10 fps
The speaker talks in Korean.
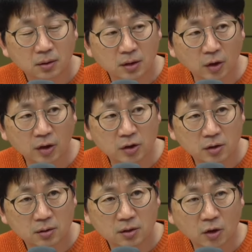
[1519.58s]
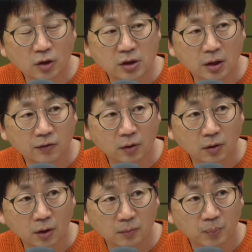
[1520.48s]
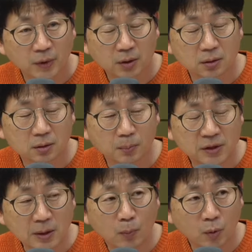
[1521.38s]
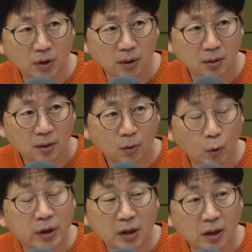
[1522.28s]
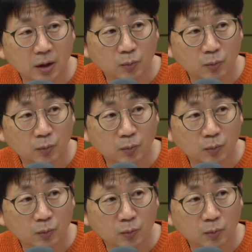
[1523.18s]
여기 경기전에 있었던 그 참봉이 오이길이라는